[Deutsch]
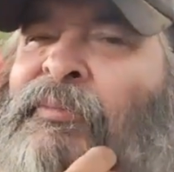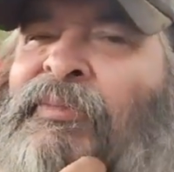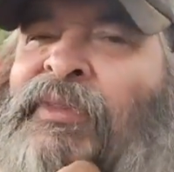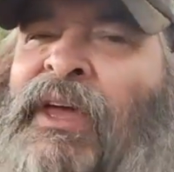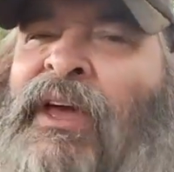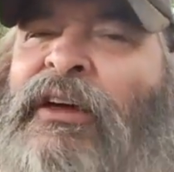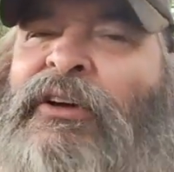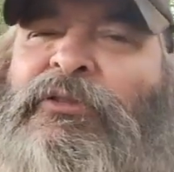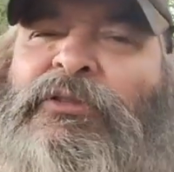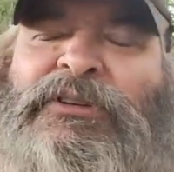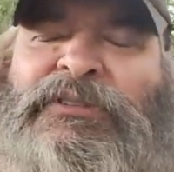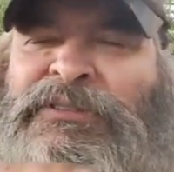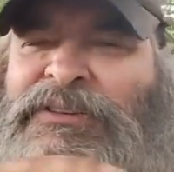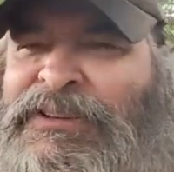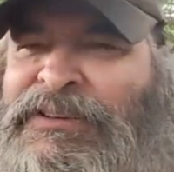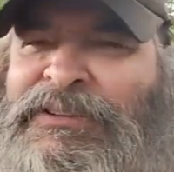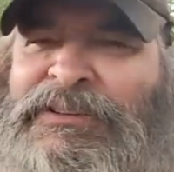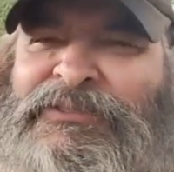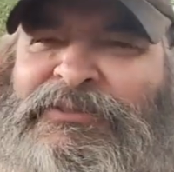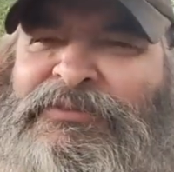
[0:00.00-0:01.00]
Ne? Und
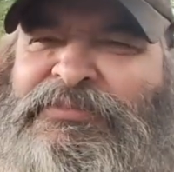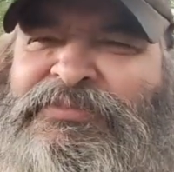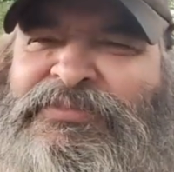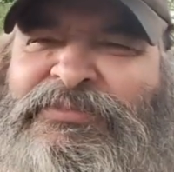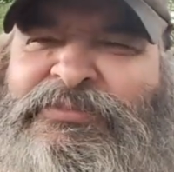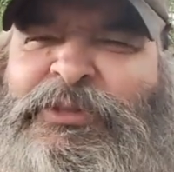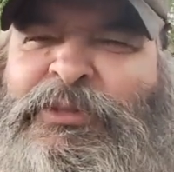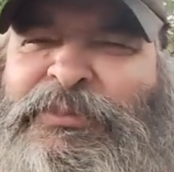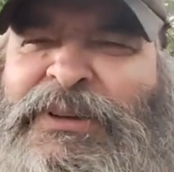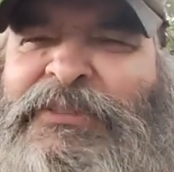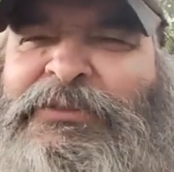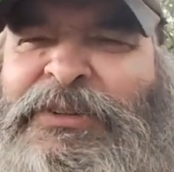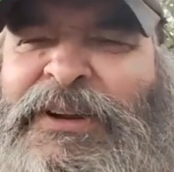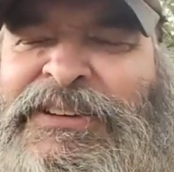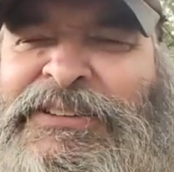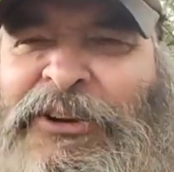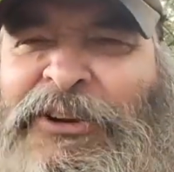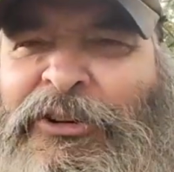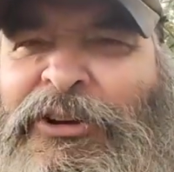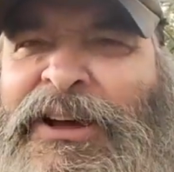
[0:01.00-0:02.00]
äh, wo man
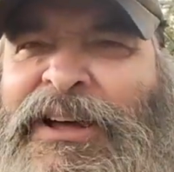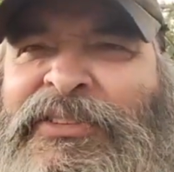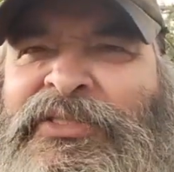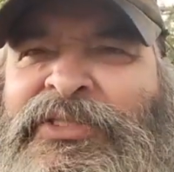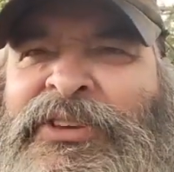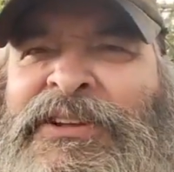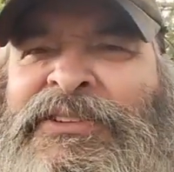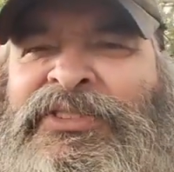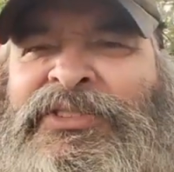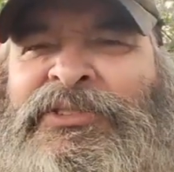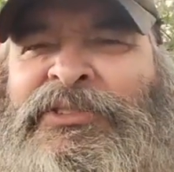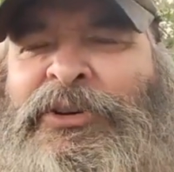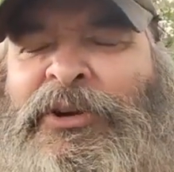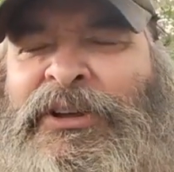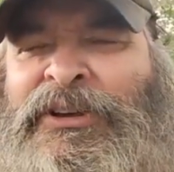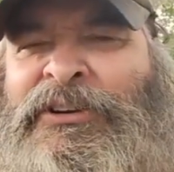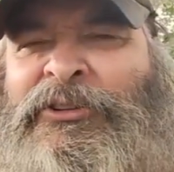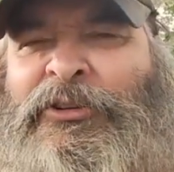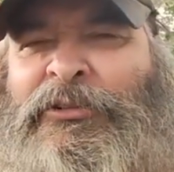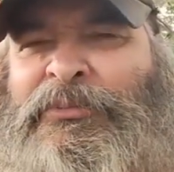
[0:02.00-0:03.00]
vielleicht auch ansetzen
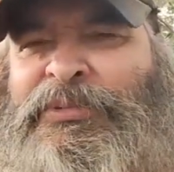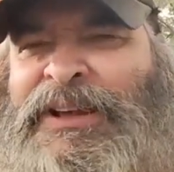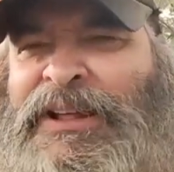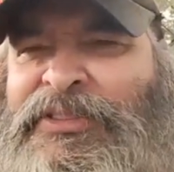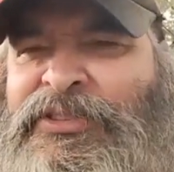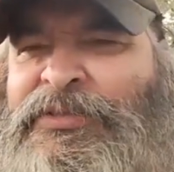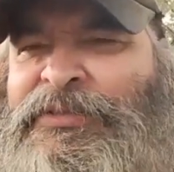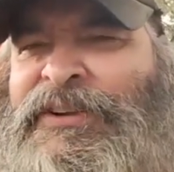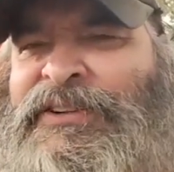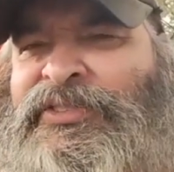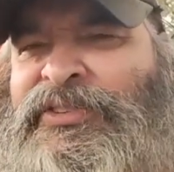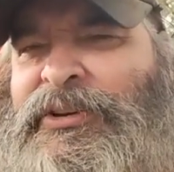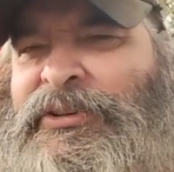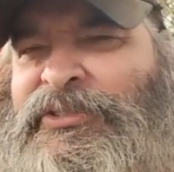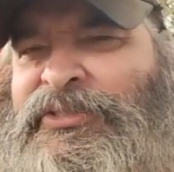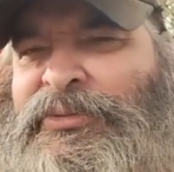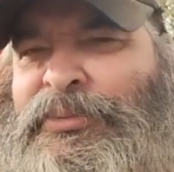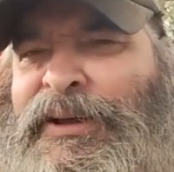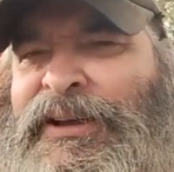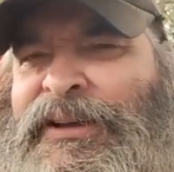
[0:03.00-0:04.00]
könnte, um ganz viel
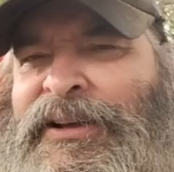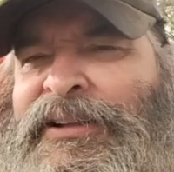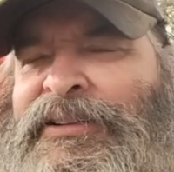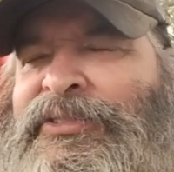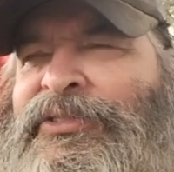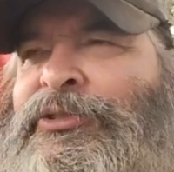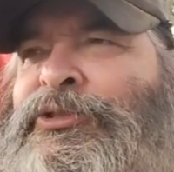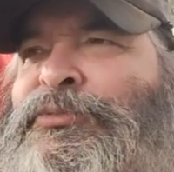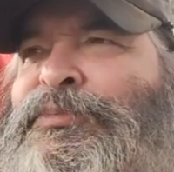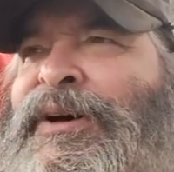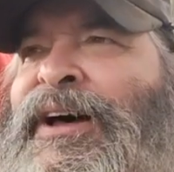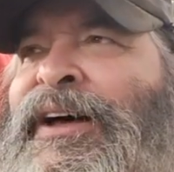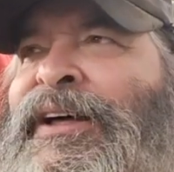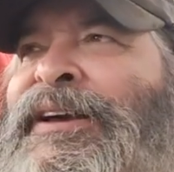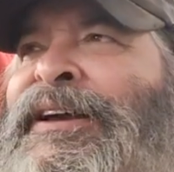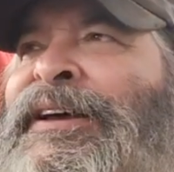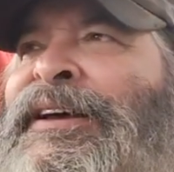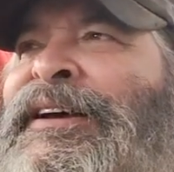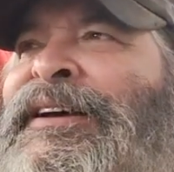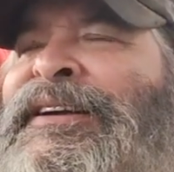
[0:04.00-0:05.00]
CO2
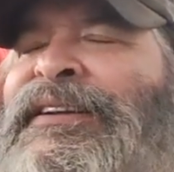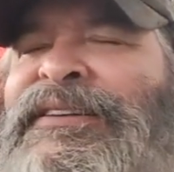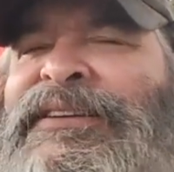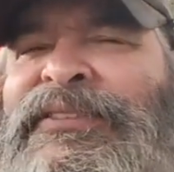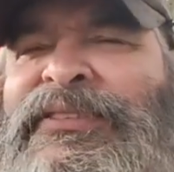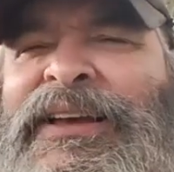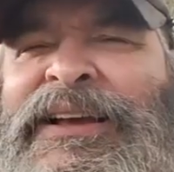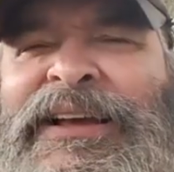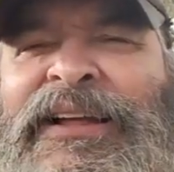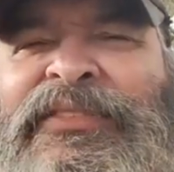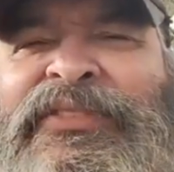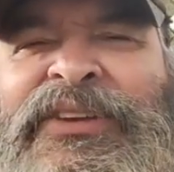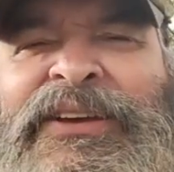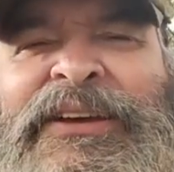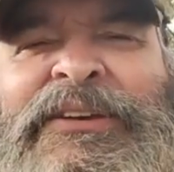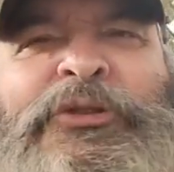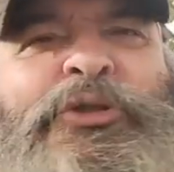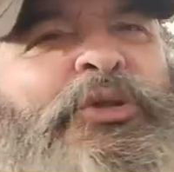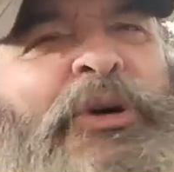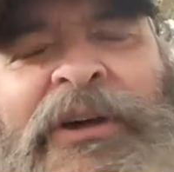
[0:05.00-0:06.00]
einzusparen, dieser ganze
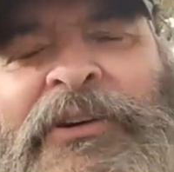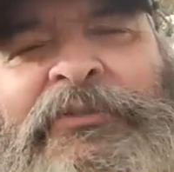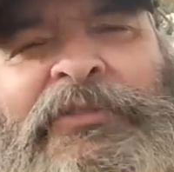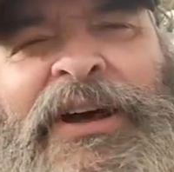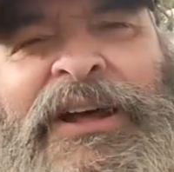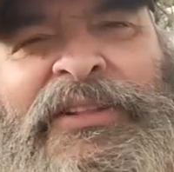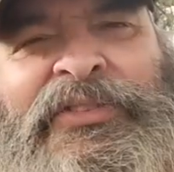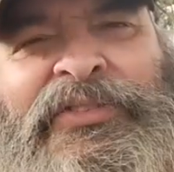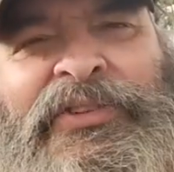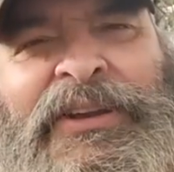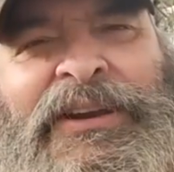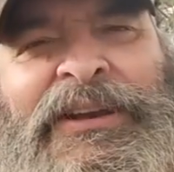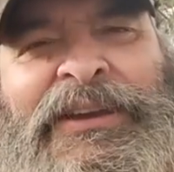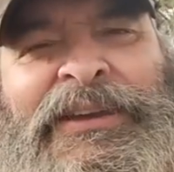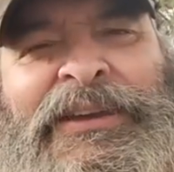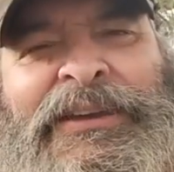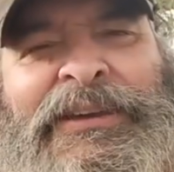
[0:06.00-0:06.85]
Retourenwahnsinn.